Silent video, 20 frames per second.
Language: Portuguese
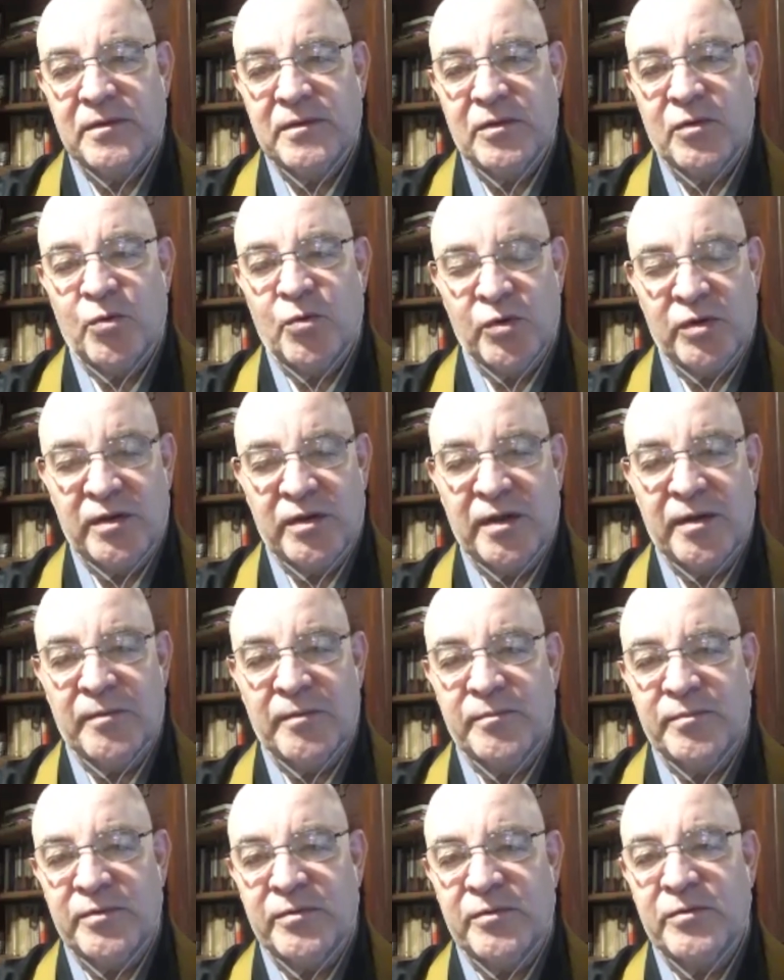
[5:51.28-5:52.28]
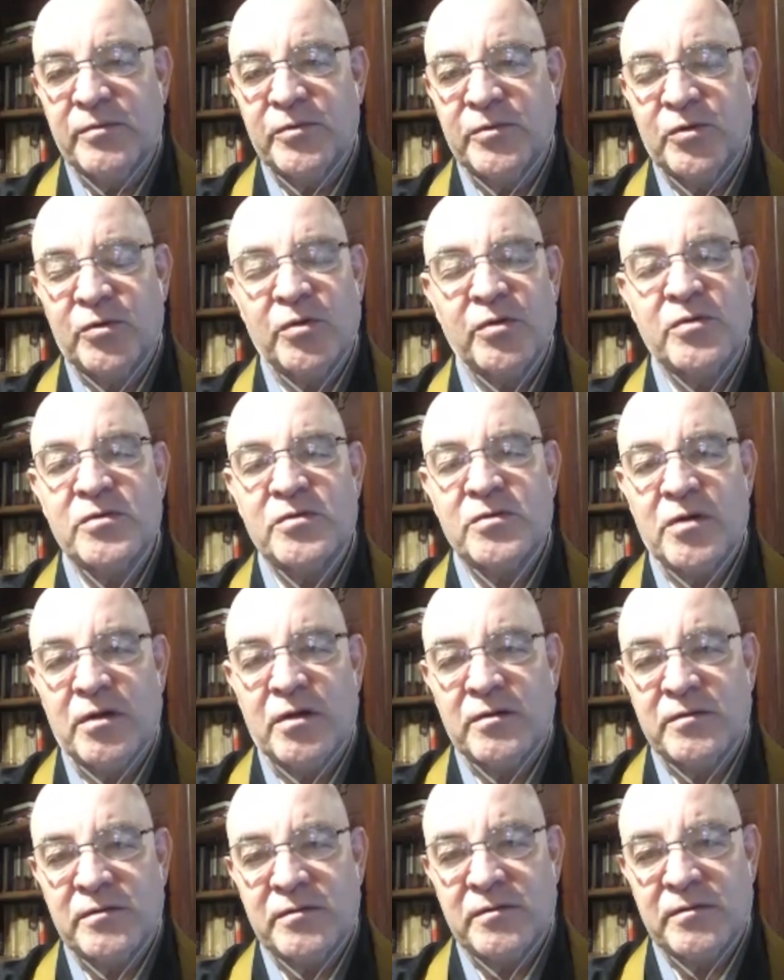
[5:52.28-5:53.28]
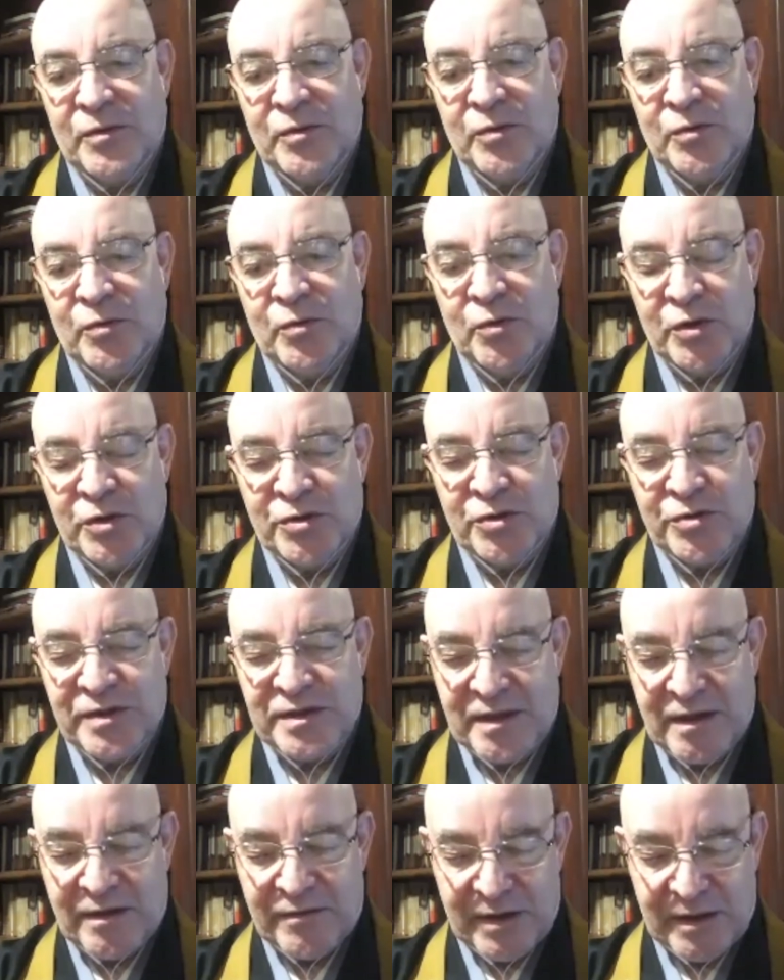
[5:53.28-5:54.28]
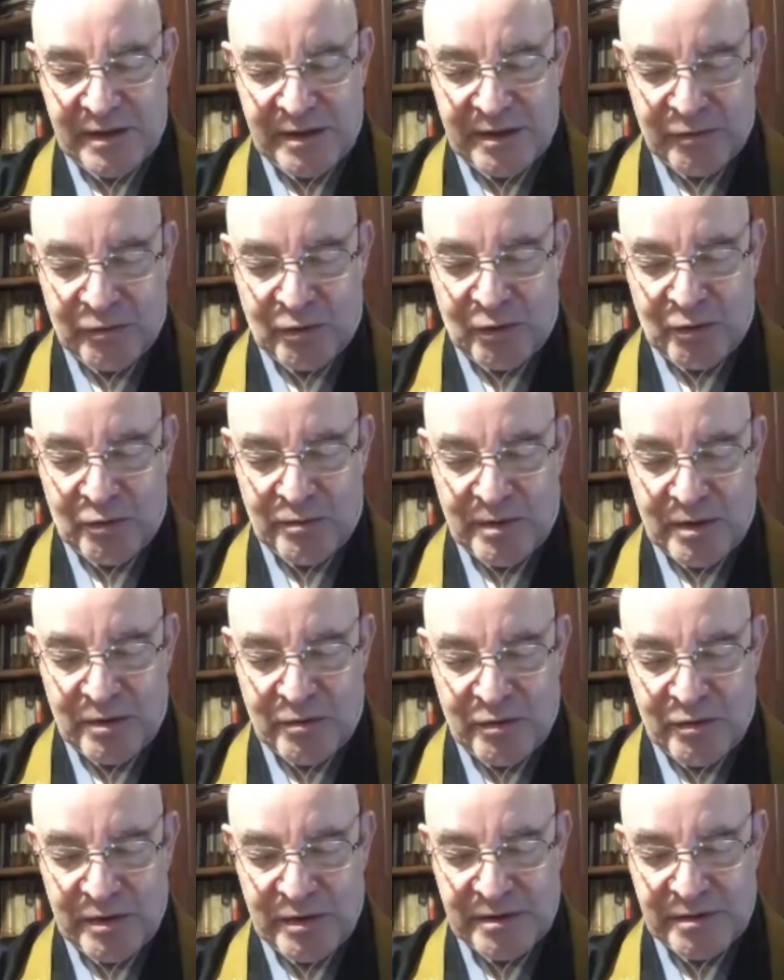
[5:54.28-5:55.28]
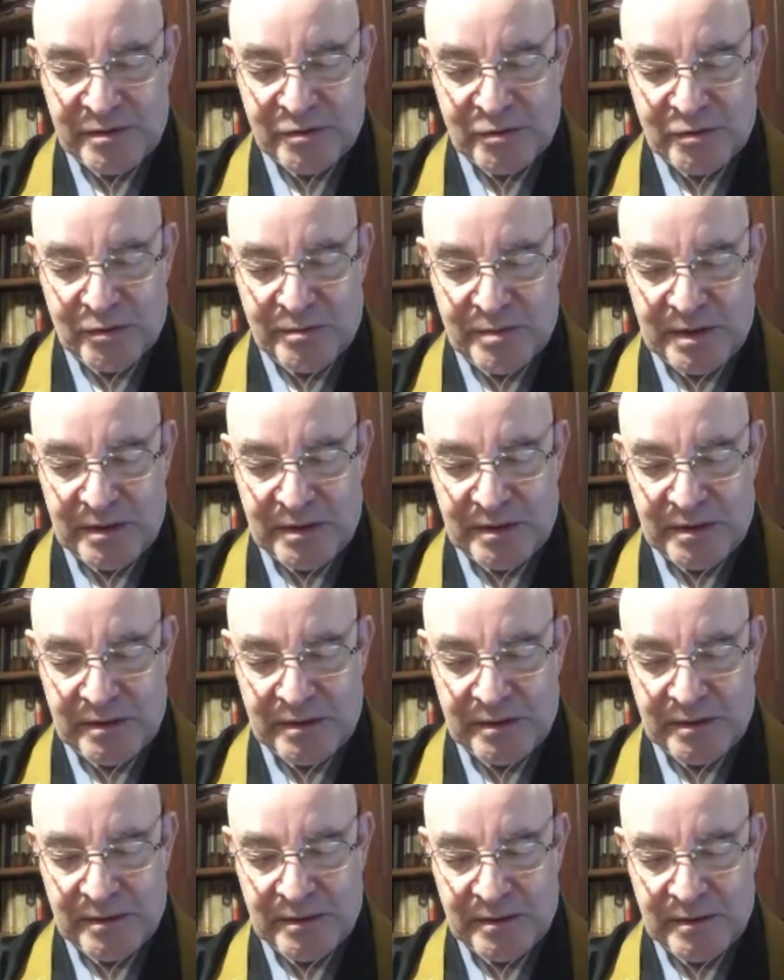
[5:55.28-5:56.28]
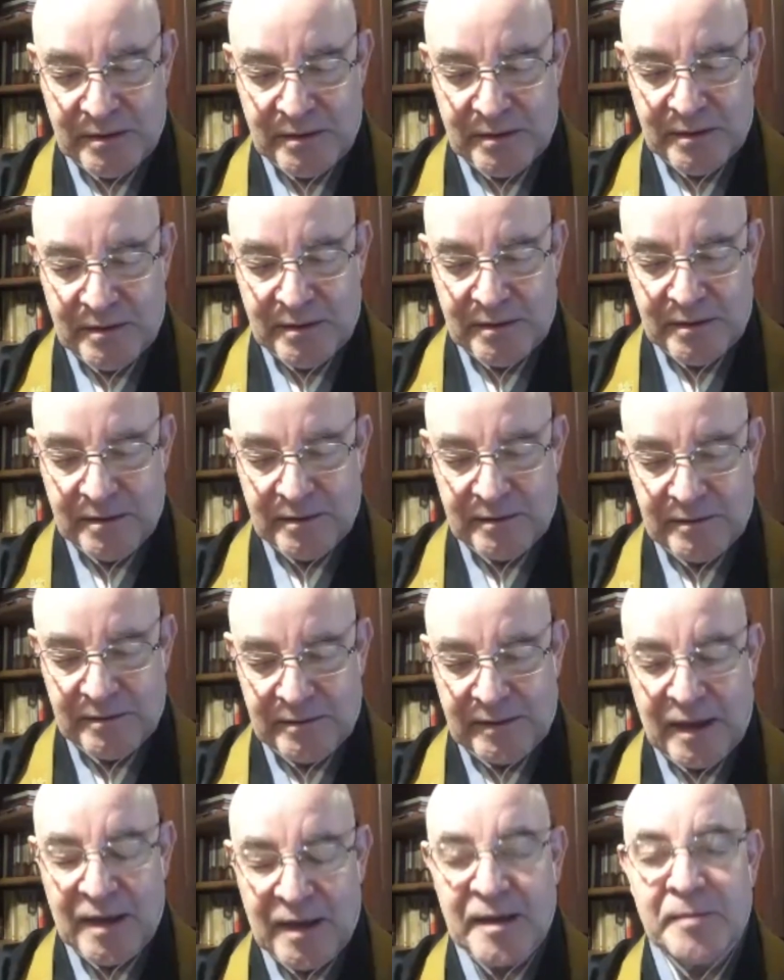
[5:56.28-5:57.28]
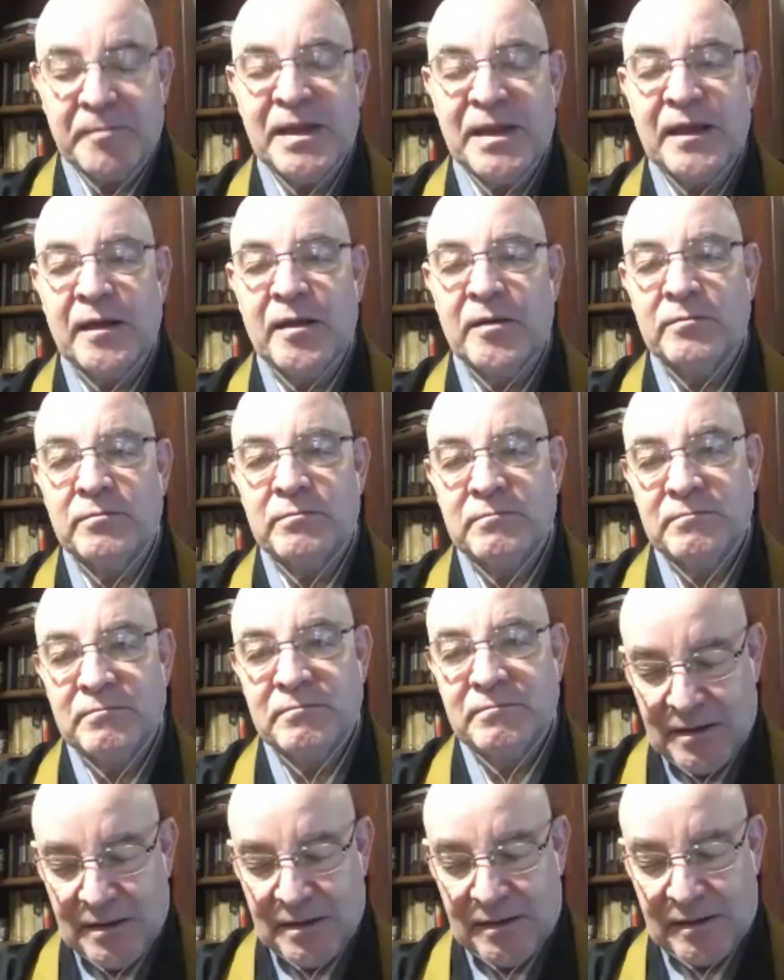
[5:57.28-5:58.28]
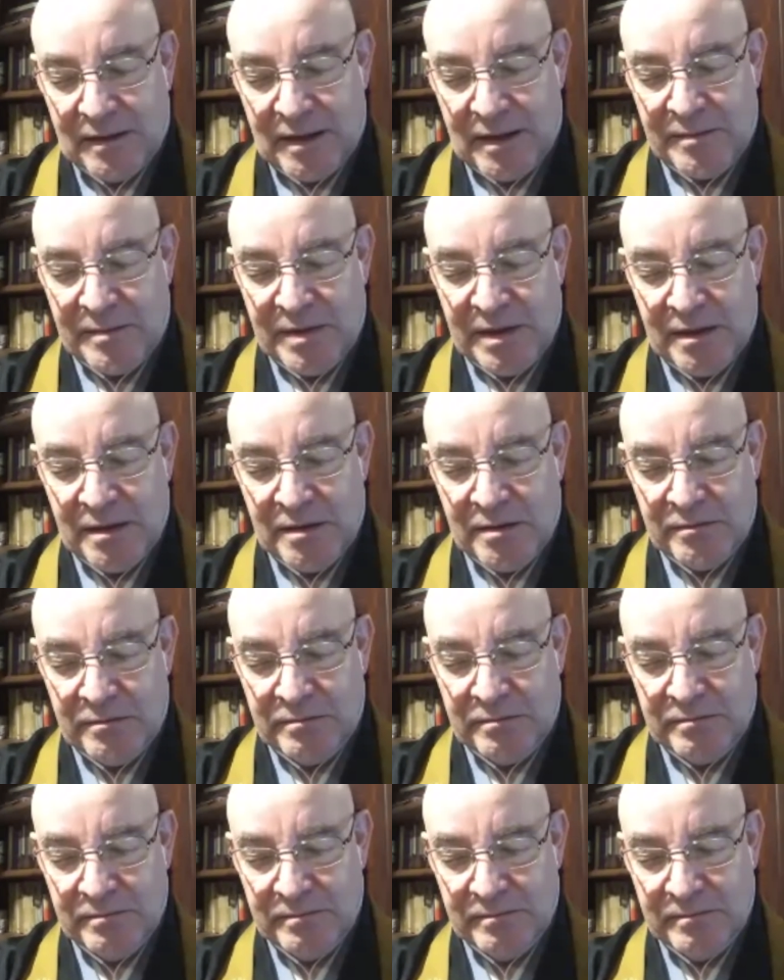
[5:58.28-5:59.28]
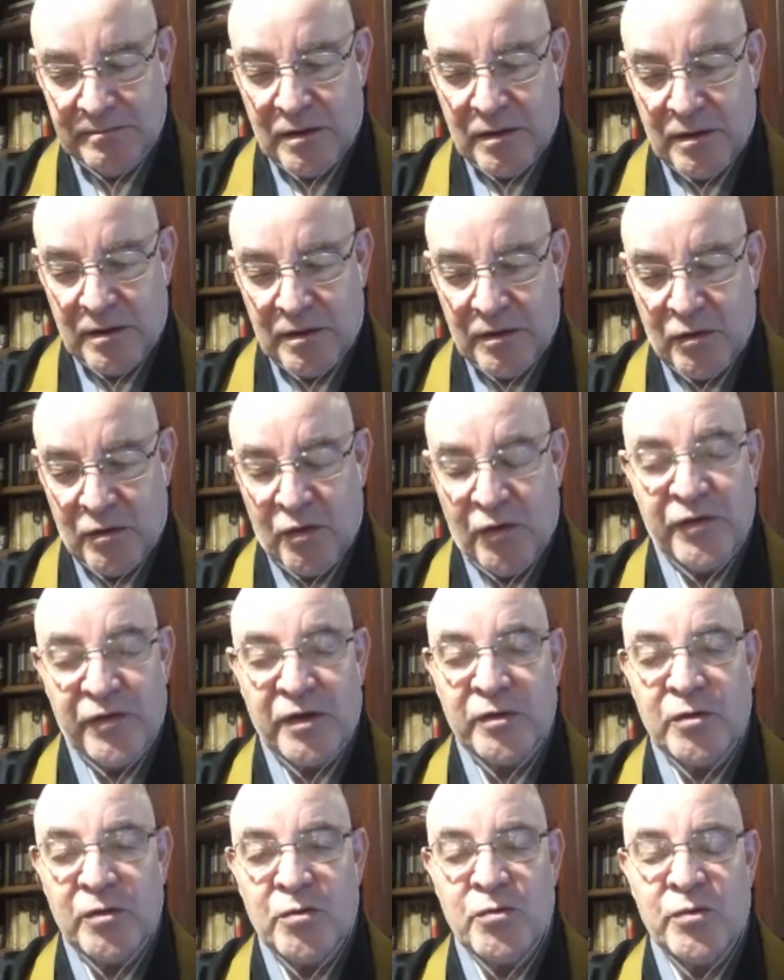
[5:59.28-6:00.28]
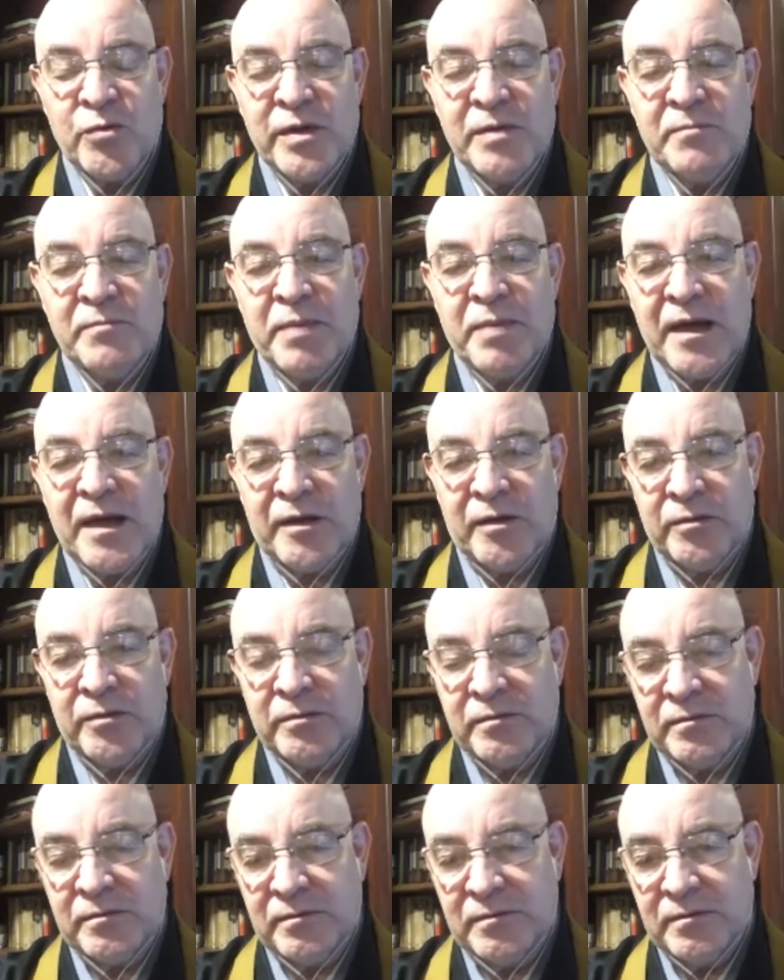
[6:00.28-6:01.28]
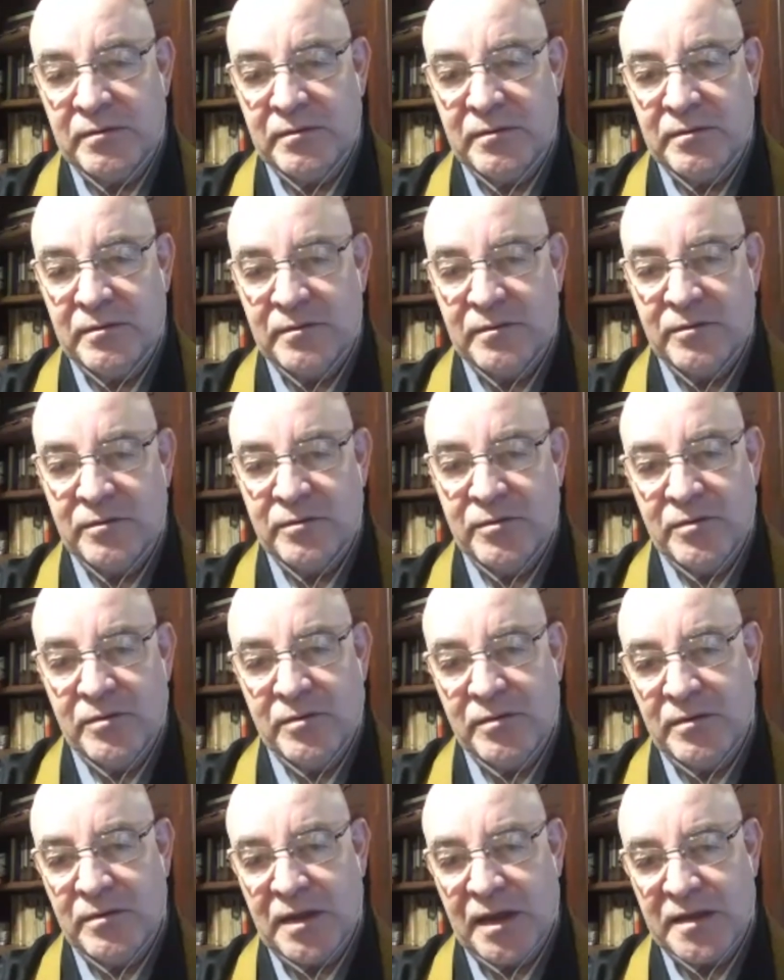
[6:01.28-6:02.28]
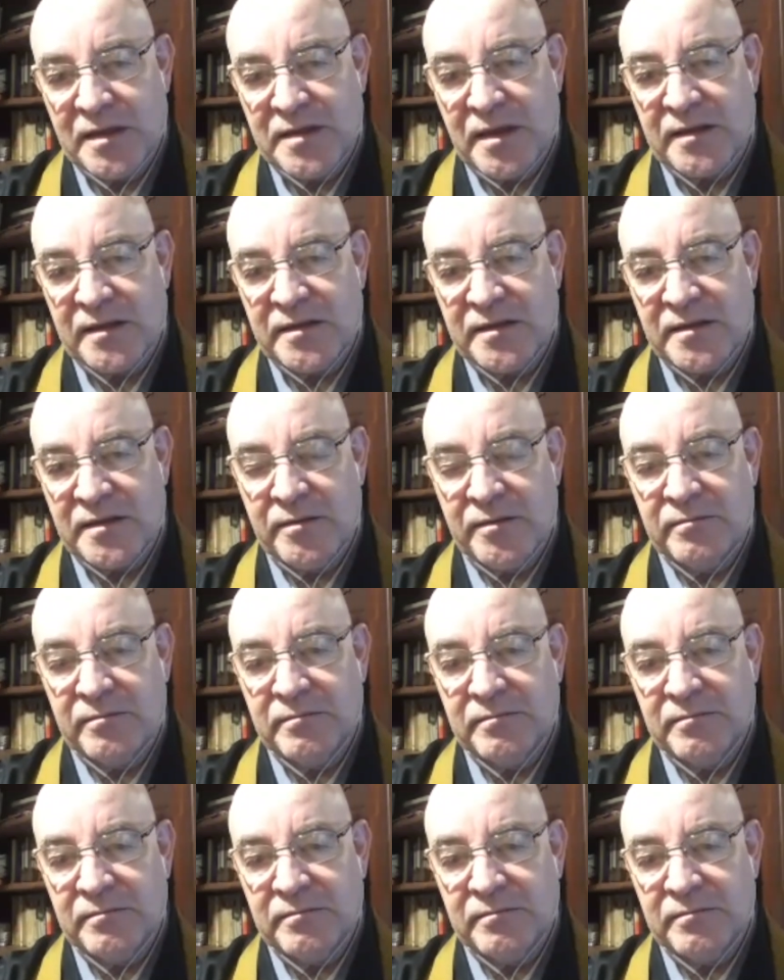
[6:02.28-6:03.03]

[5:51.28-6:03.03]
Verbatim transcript: com o tempo, como todos nós. Hoje eu estava lendo alguma coisa sobre Tarmelão. Tarmelão governou um império no Cazaquistão,